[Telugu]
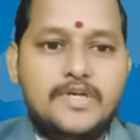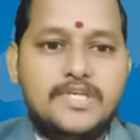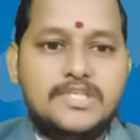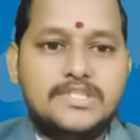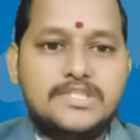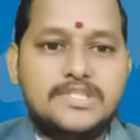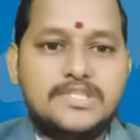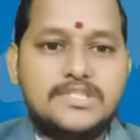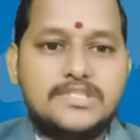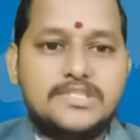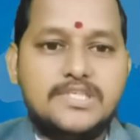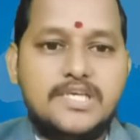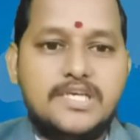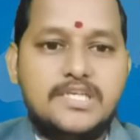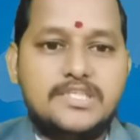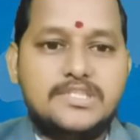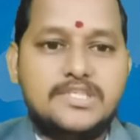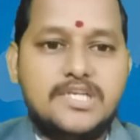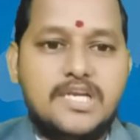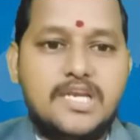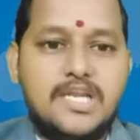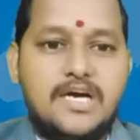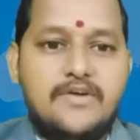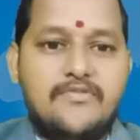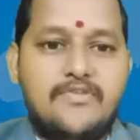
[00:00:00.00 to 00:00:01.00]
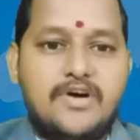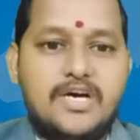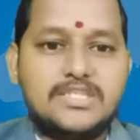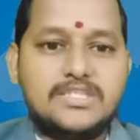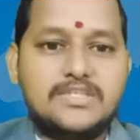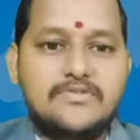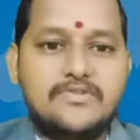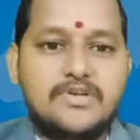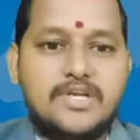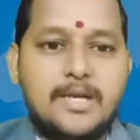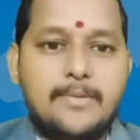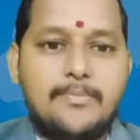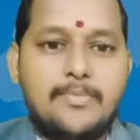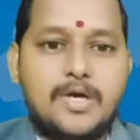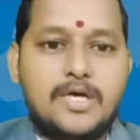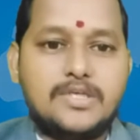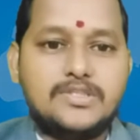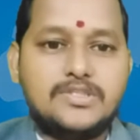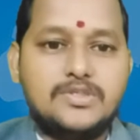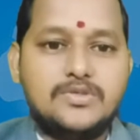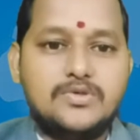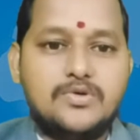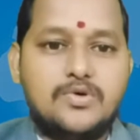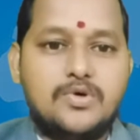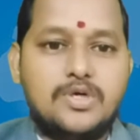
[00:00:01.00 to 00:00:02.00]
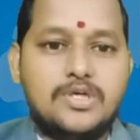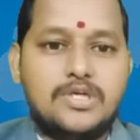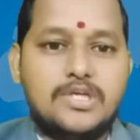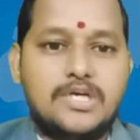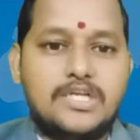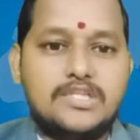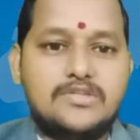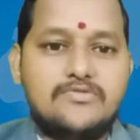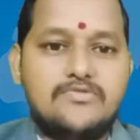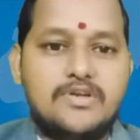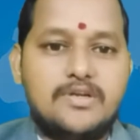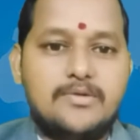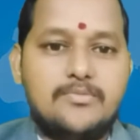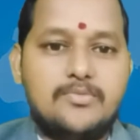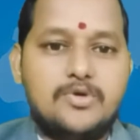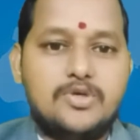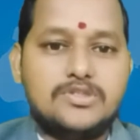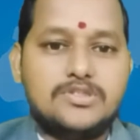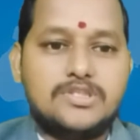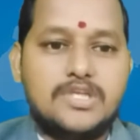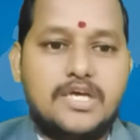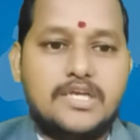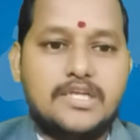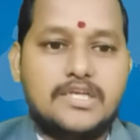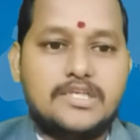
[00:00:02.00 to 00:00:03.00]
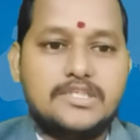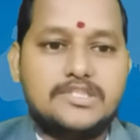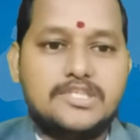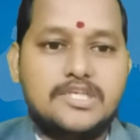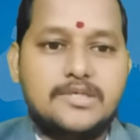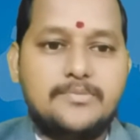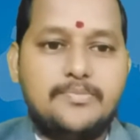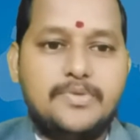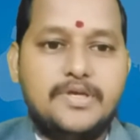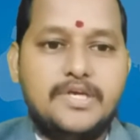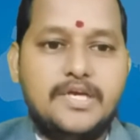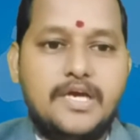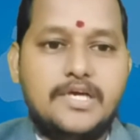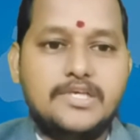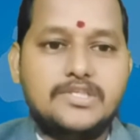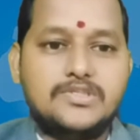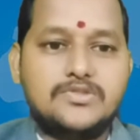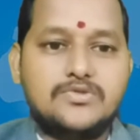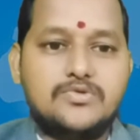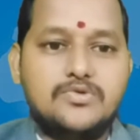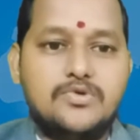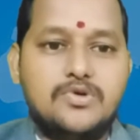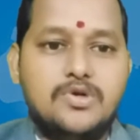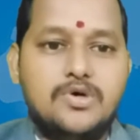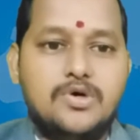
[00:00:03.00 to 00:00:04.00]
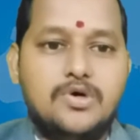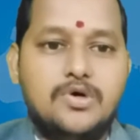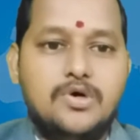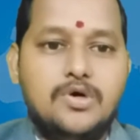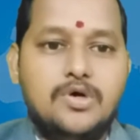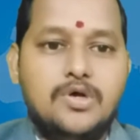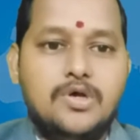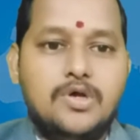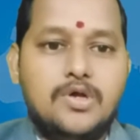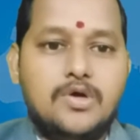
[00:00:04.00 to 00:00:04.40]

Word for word: వన్ సిక్స్ ఏ జిల్లా వాసవి క్లబ్ కసింకోట ఆధ్వర్యంలో స్థానిక జెడ్పీ హై స్కూల్లో